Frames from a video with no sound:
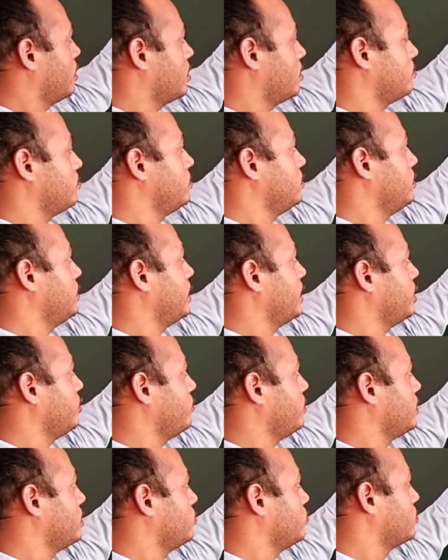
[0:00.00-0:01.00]
अब
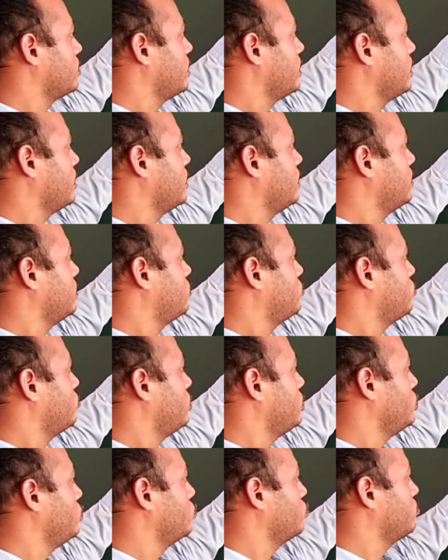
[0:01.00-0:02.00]
डेरिवेटिव करेंगे तो
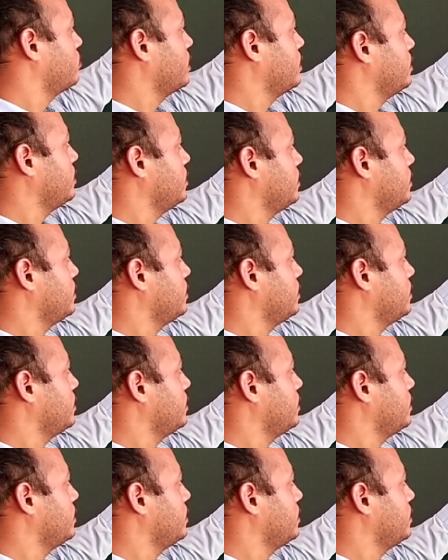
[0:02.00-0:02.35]
डी यू बाई